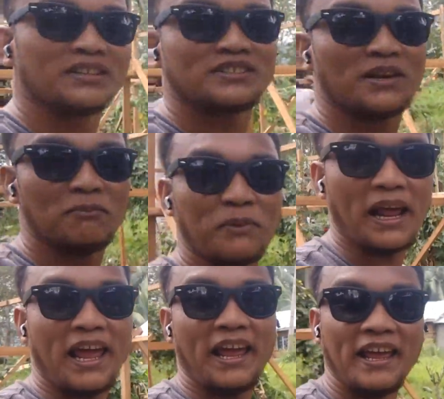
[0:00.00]

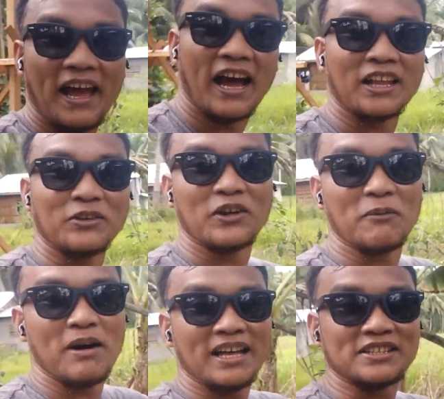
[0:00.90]
Siyempre, ang atong
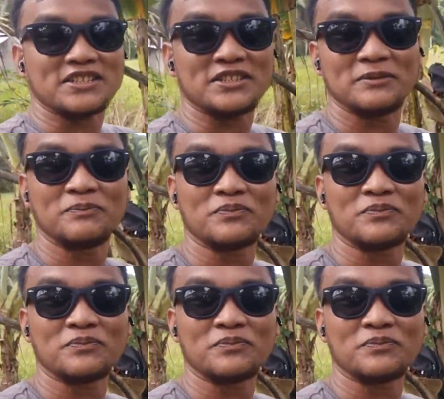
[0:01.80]
kabats,